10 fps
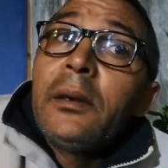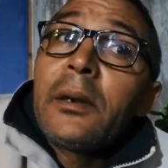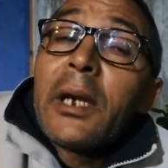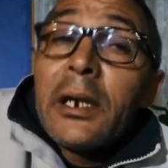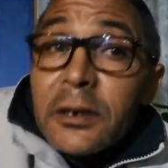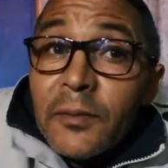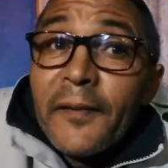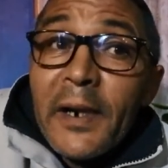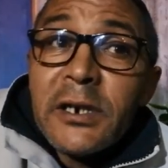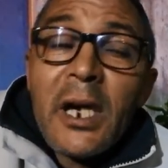كانت
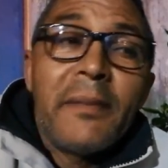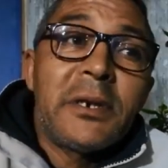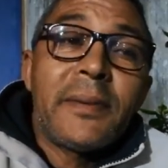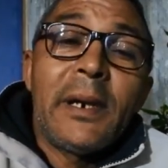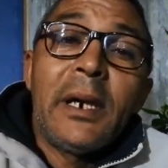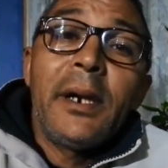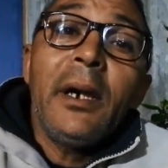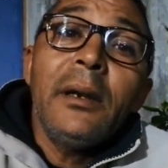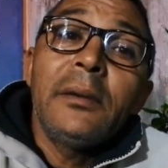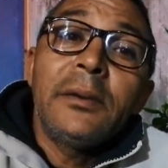مفاجئه بالنسبه
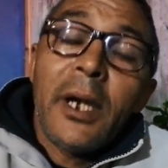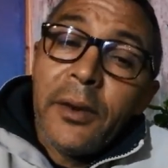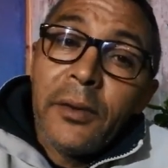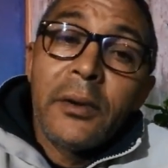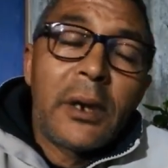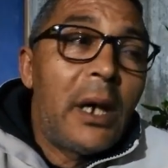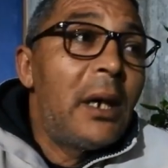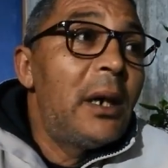لنا نحن ك